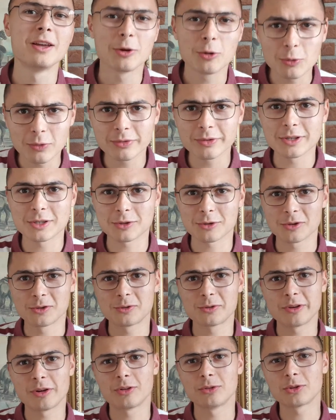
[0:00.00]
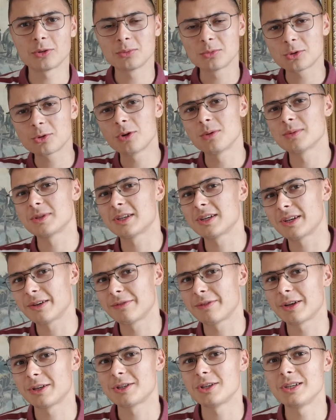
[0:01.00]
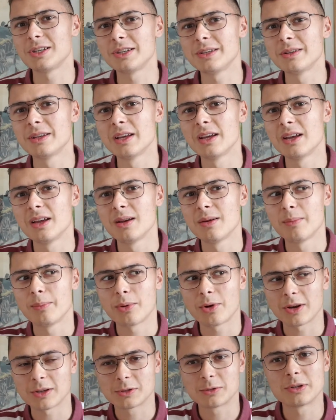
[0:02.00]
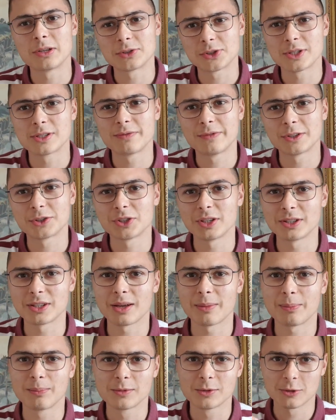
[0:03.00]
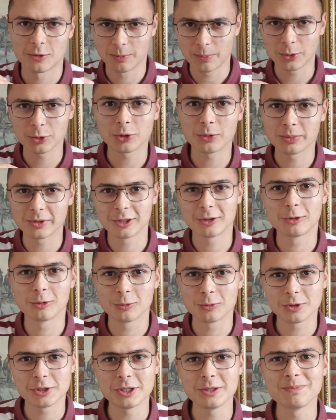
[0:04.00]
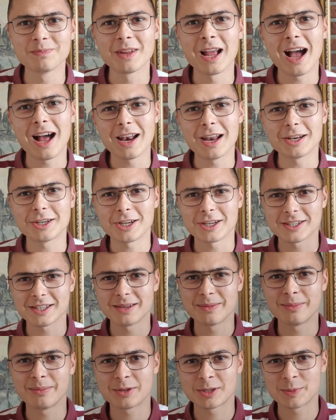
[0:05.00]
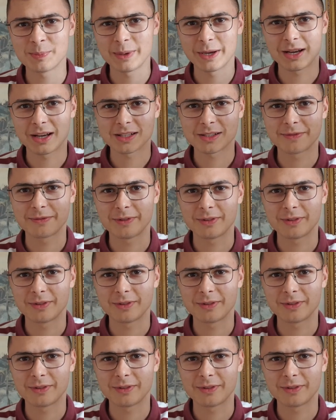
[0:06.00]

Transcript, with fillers: Głównie stosuje on tą drugą zagrywkę, czyli pokazuje, że zwierzęta są podobne do ludzi, ale czasem spycha e,